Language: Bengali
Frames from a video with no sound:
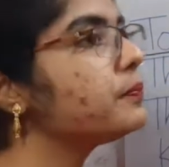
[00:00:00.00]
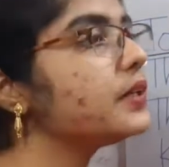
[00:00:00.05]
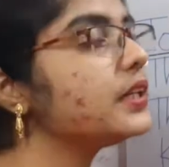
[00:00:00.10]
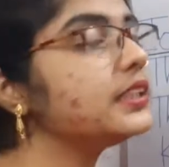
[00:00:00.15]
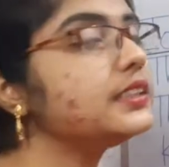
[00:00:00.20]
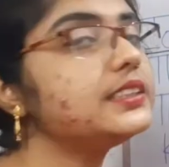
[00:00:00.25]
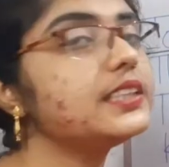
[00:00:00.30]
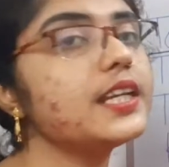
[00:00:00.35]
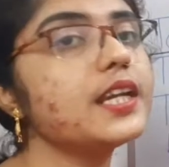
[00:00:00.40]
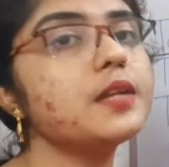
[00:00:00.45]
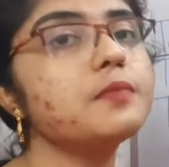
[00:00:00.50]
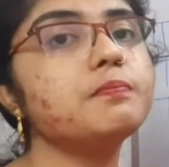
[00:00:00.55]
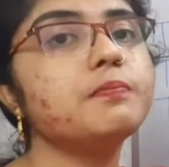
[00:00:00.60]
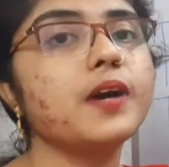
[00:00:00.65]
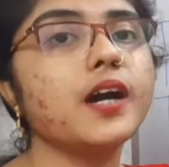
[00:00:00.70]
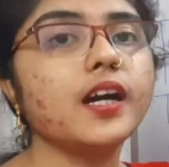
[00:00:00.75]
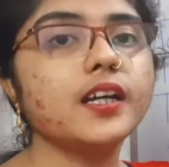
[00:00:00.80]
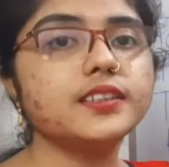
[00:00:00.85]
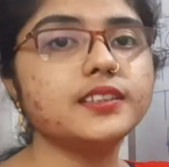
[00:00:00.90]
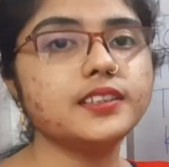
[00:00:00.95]
পেজের
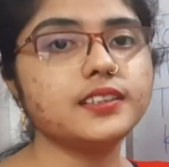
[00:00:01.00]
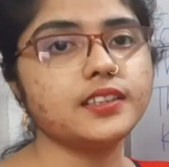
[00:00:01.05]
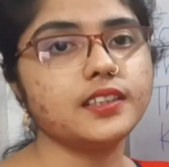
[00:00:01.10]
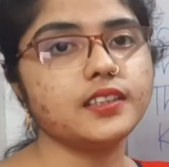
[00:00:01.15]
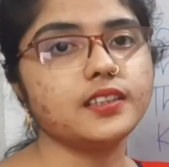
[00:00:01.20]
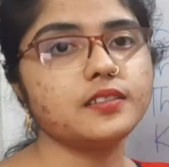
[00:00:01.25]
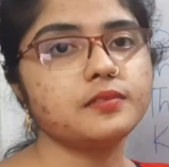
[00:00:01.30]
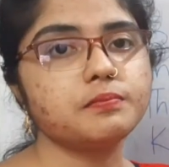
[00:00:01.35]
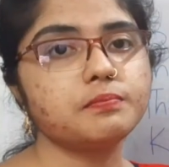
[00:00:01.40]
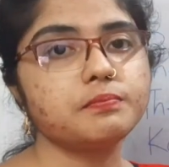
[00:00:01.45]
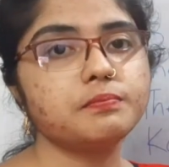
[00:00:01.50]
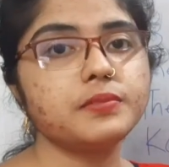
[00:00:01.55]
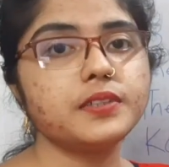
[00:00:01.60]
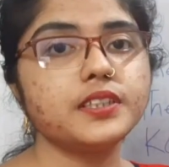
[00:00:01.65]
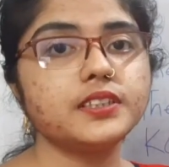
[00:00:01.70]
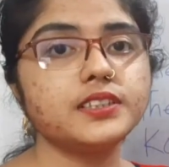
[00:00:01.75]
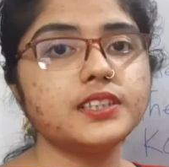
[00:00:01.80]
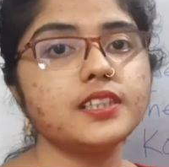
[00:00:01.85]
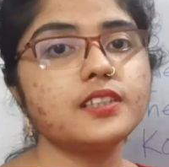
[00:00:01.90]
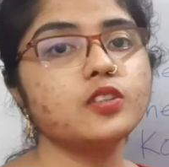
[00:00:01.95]
বাঁ দিকে
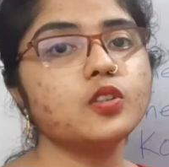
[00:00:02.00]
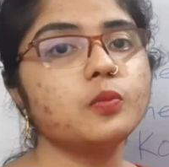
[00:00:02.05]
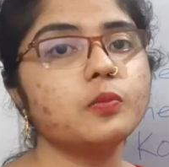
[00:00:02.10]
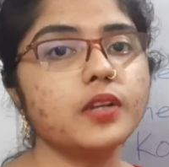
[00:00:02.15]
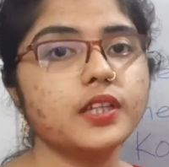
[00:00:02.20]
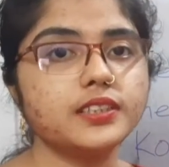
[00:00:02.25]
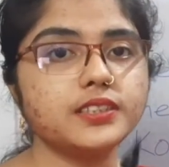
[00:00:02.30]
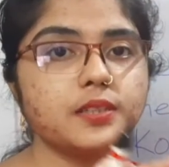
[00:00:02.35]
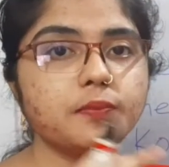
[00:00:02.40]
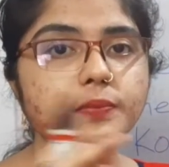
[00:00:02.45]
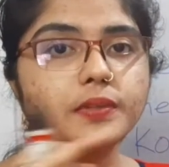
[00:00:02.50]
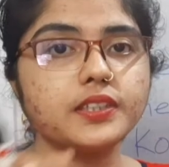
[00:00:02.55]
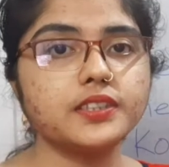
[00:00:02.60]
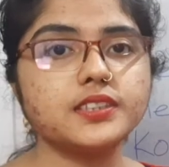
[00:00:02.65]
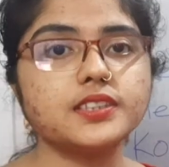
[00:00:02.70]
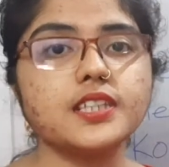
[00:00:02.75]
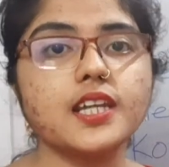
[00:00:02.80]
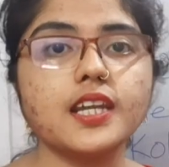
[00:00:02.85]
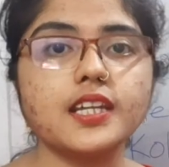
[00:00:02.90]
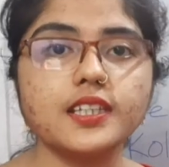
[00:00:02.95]
পেজে তোমরা যে
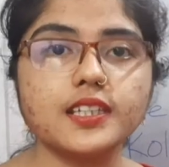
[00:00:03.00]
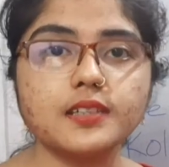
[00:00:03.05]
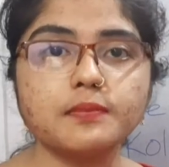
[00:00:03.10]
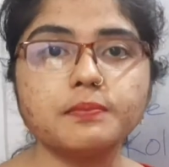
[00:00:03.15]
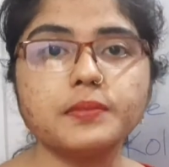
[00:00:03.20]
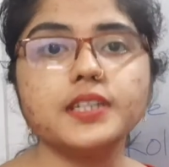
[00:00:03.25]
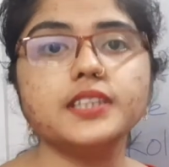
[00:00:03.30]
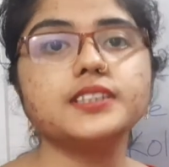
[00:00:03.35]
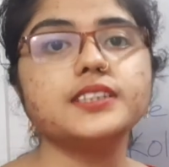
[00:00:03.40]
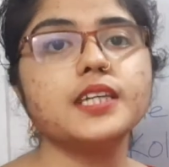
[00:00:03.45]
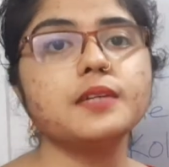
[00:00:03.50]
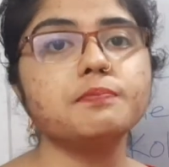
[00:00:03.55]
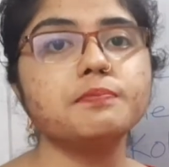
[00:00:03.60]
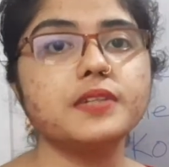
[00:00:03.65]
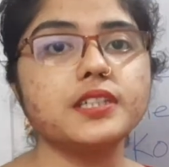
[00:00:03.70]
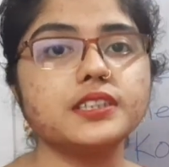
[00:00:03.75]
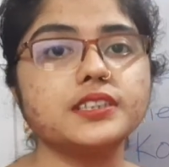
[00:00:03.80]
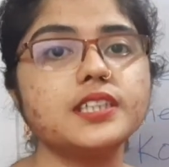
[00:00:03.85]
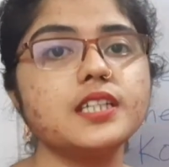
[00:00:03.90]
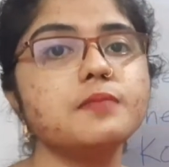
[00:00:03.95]
পেজটায় লিখবে সেই
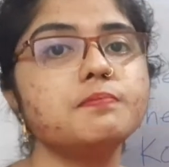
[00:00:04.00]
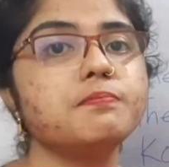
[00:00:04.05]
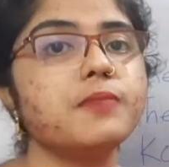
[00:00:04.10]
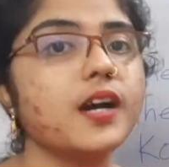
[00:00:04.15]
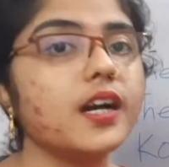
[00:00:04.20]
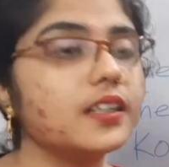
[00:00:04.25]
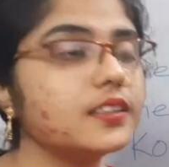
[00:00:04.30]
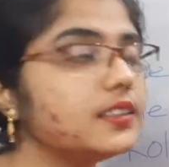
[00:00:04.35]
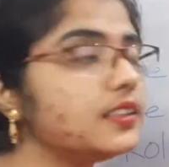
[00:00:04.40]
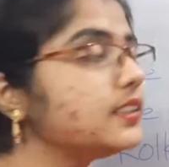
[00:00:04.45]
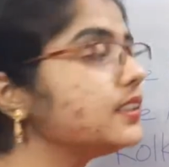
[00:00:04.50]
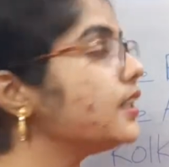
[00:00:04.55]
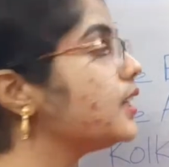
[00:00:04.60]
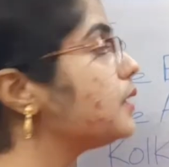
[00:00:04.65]
পেজের বাঁ দিকে